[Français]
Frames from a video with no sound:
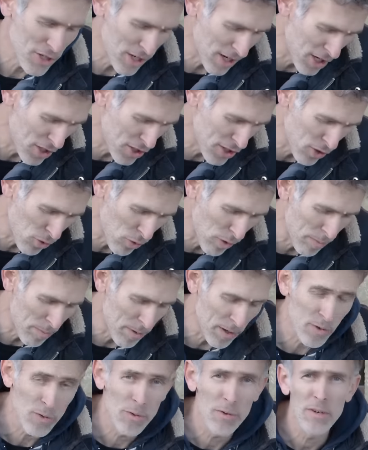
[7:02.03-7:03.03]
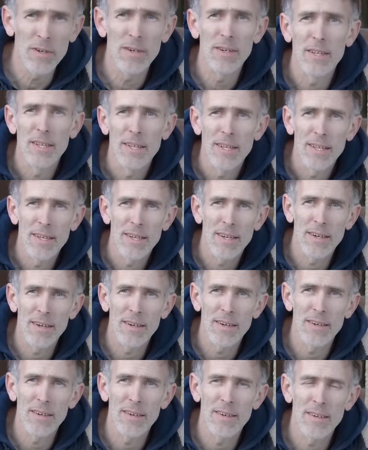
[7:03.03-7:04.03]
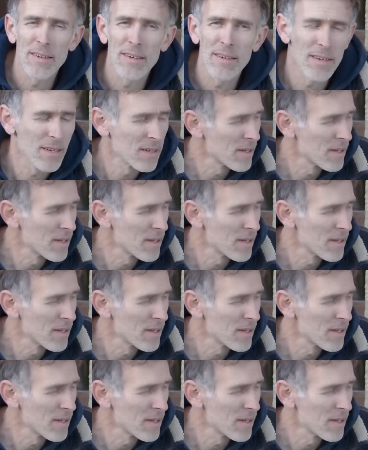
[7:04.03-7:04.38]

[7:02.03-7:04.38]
j'ai racheté trois plateaux. Euh,